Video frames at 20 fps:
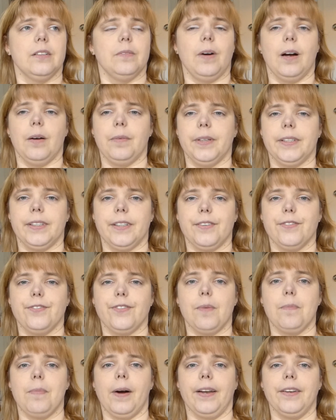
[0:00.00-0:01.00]
ähm, habe ich den
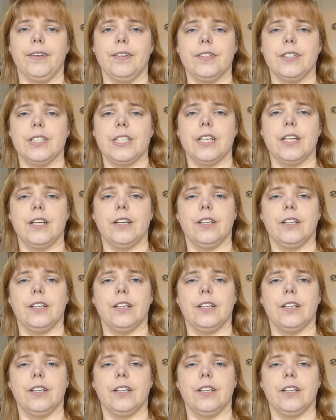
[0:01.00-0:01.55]
Verband